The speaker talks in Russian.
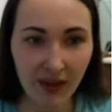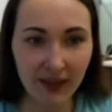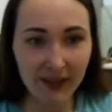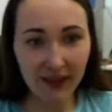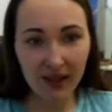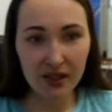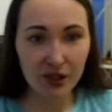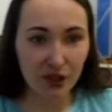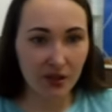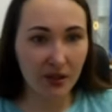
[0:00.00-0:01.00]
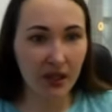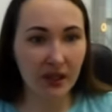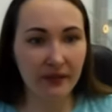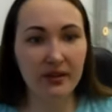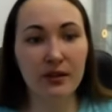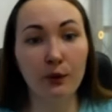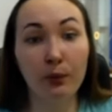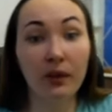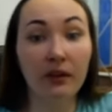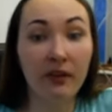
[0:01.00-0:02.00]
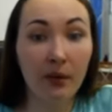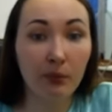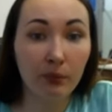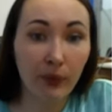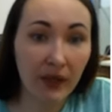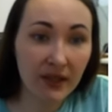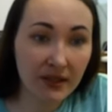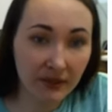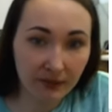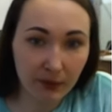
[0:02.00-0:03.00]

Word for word: Я надеюсь, данное видео было вам полезным.